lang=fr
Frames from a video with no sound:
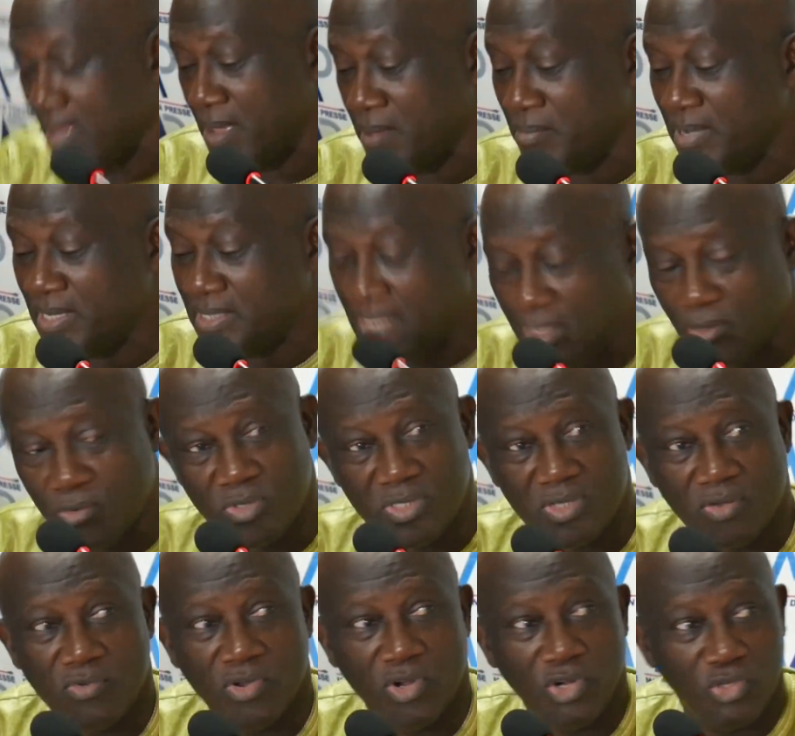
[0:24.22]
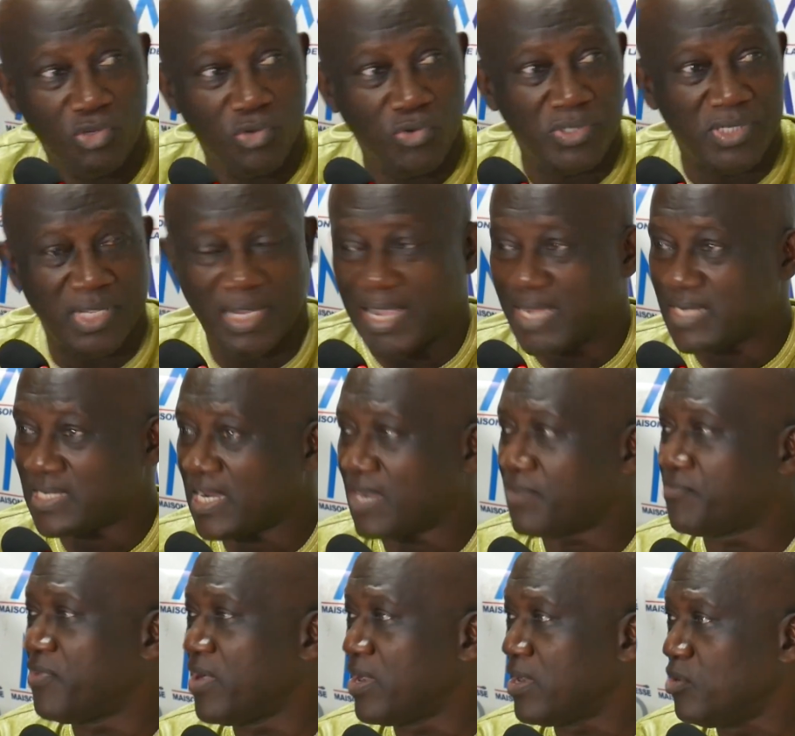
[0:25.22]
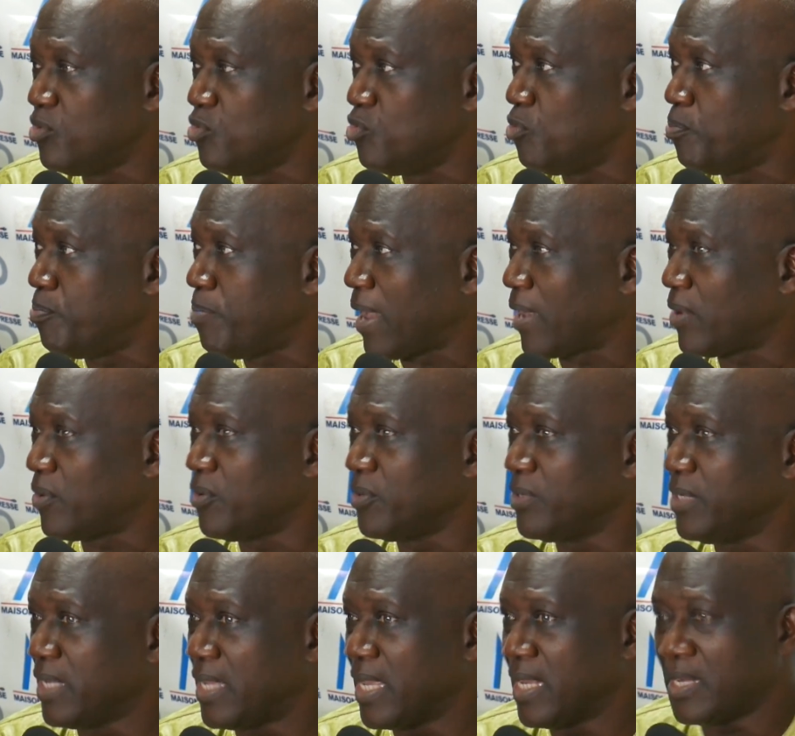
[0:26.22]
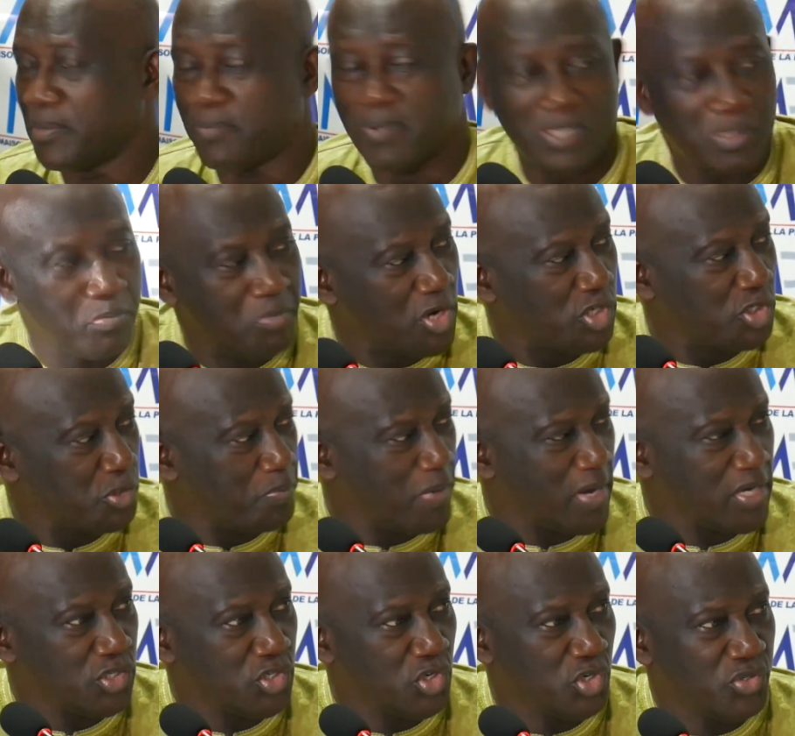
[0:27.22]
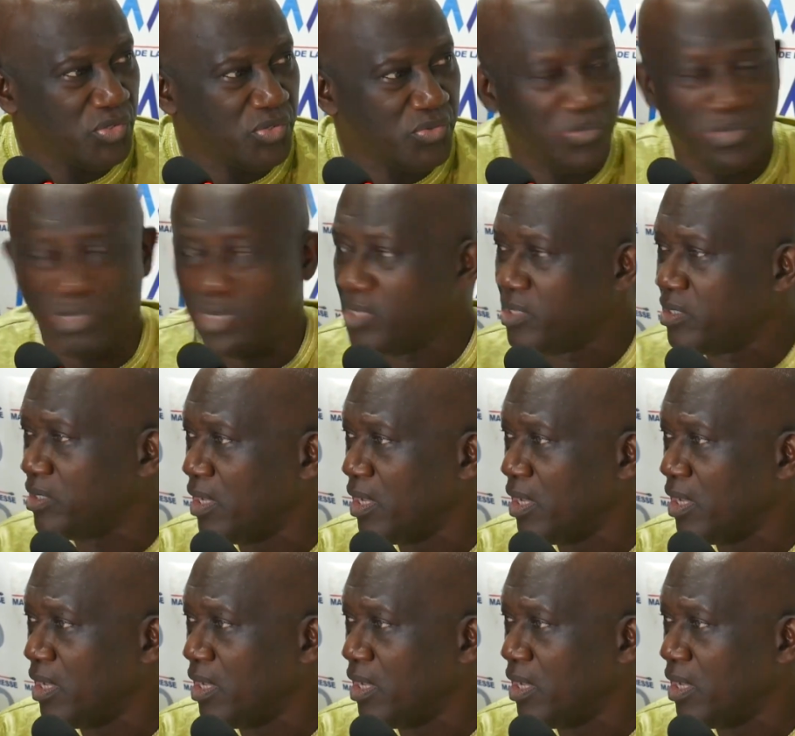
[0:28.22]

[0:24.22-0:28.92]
Mais ce que nous avons retenu, c'est qu'à chaque fois que nous parlons de quelqu'un, parce que moi je pense que je suis le